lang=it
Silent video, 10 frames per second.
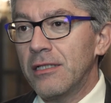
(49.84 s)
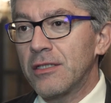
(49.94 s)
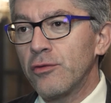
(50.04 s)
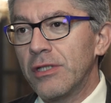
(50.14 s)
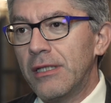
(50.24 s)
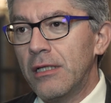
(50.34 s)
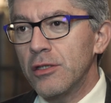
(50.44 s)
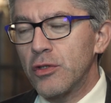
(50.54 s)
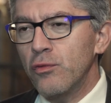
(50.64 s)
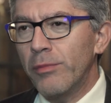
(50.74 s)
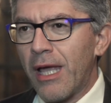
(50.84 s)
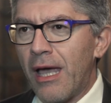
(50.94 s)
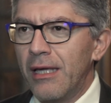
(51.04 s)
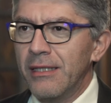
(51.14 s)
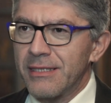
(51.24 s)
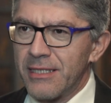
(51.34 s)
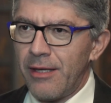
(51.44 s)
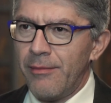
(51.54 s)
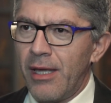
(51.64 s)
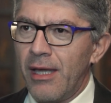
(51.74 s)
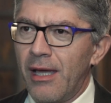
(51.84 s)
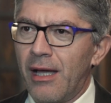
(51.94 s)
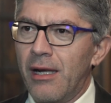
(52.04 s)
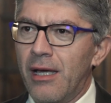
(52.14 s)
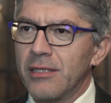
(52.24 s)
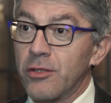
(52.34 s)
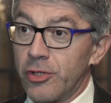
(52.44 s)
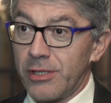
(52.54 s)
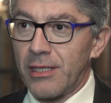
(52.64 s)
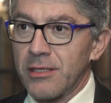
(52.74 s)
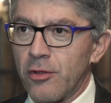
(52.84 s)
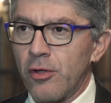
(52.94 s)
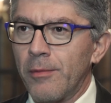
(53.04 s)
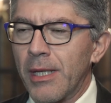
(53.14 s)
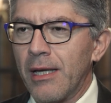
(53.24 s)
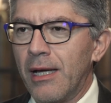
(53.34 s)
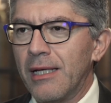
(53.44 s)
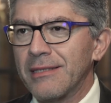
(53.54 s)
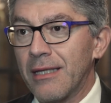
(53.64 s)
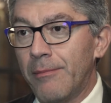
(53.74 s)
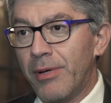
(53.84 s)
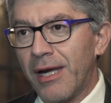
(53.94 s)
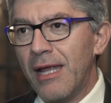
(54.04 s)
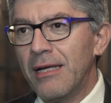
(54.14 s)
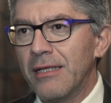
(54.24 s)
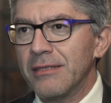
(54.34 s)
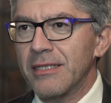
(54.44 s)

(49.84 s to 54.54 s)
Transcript: degli Studi dell'Insubria insieme alla Società Astronomica Schiaparelli,